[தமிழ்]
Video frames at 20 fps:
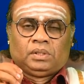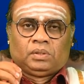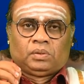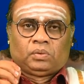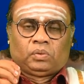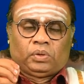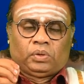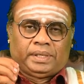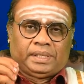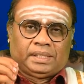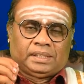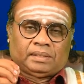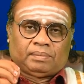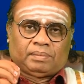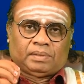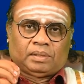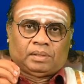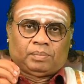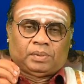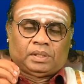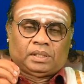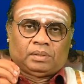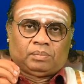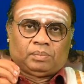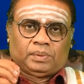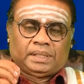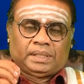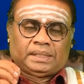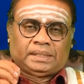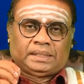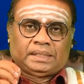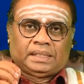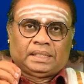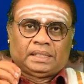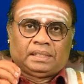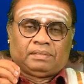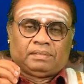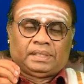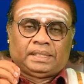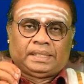கோயில் சம்பந்தப்பட்ட
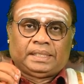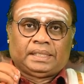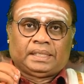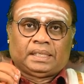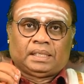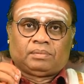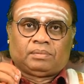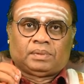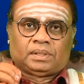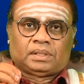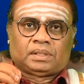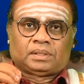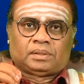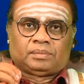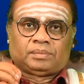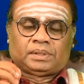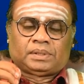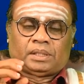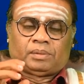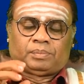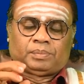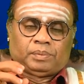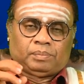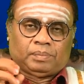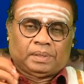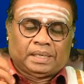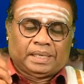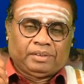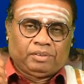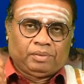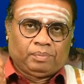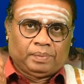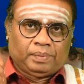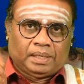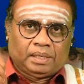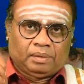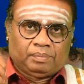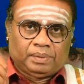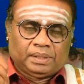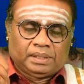முயற்சிகளில் வெற்றி காண்பதற்கும் சிறப்பு மனைவி
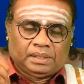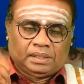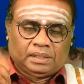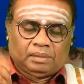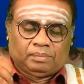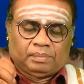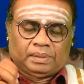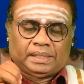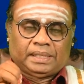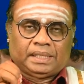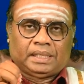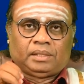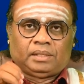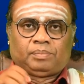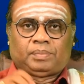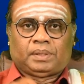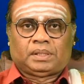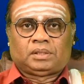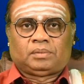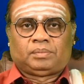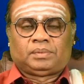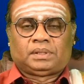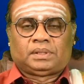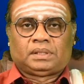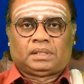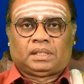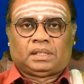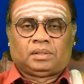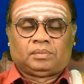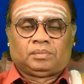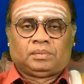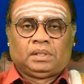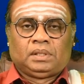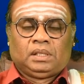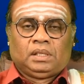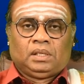மேலே மிகுந்த மரியாதையும் பாசம் இருந்தாலும்